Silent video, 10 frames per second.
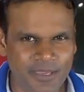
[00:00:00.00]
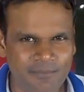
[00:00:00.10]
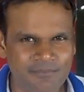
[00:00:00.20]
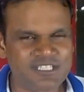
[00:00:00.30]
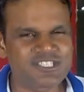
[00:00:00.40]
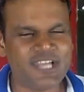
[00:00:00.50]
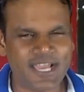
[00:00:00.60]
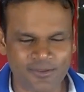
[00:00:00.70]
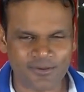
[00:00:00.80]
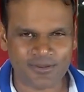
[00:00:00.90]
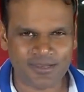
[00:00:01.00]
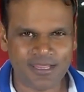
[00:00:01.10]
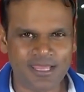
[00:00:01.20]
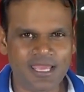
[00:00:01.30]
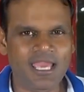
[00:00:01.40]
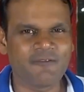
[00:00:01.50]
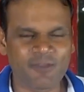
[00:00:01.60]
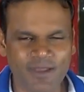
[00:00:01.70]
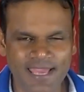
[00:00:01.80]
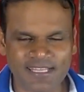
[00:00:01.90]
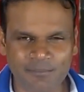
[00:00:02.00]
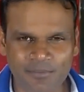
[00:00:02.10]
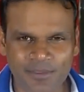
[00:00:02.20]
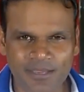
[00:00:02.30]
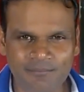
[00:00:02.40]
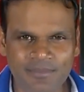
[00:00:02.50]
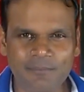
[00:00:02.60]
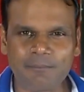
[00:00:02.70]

पोएम चाइल्डहुड इफ यू लाइक द पोएम